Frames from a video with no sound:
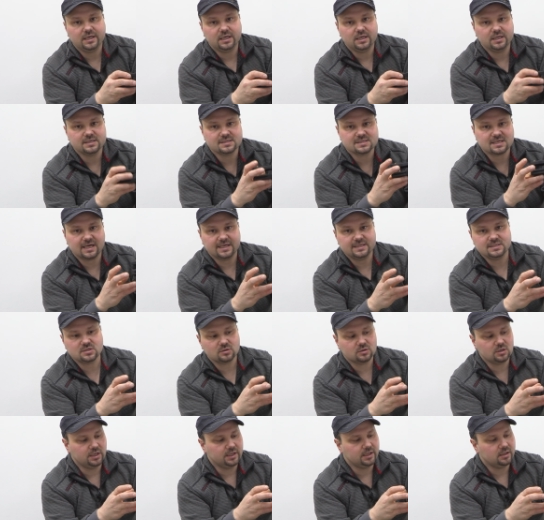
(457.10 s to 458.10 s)
ähnliches
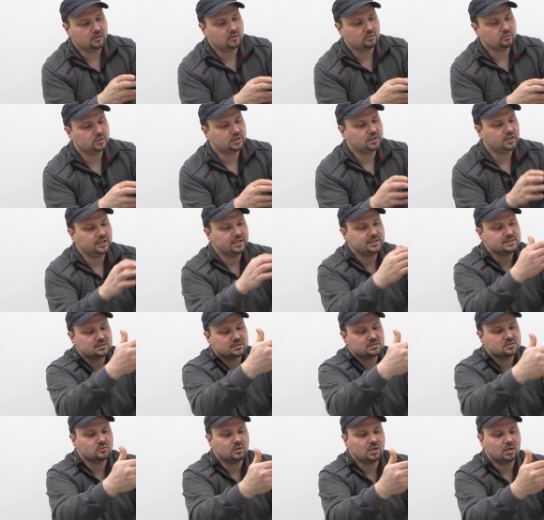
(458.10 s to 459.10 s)
einzuklinken und den
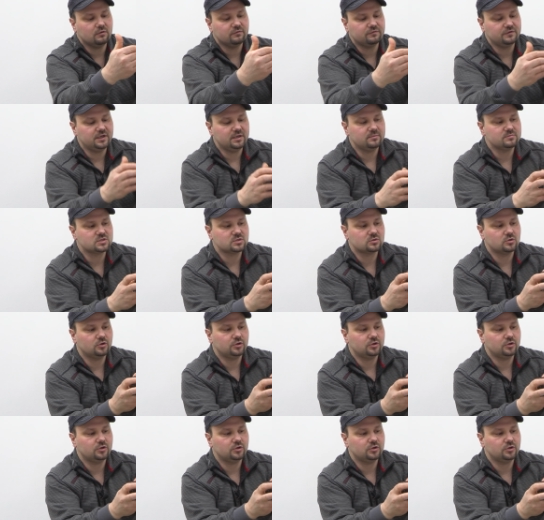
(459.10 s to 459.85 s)
Laser so aufnehmen zu